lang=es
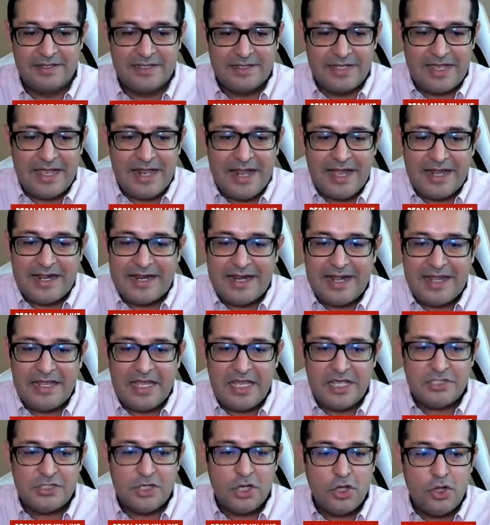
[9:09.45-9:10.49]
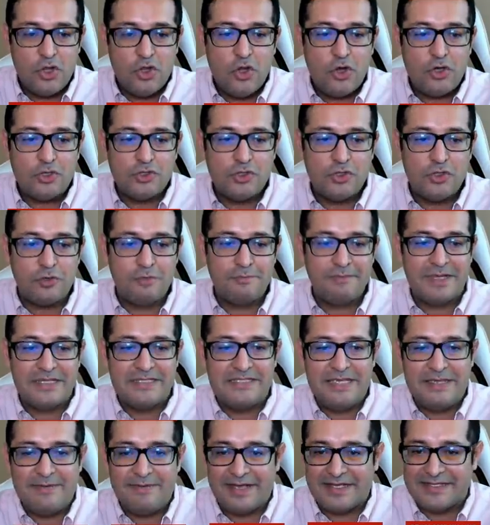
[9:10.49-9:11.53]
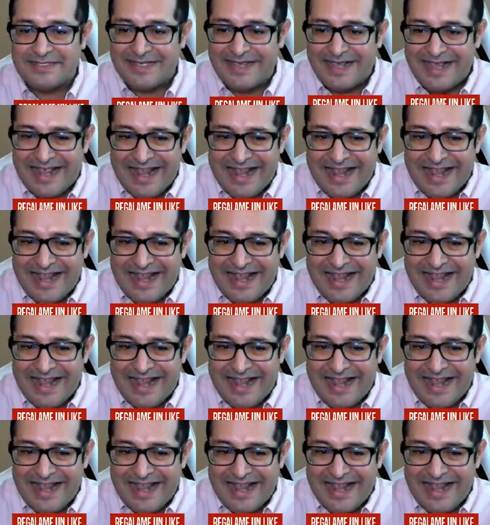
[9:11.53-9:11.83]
que las redes no son masivas.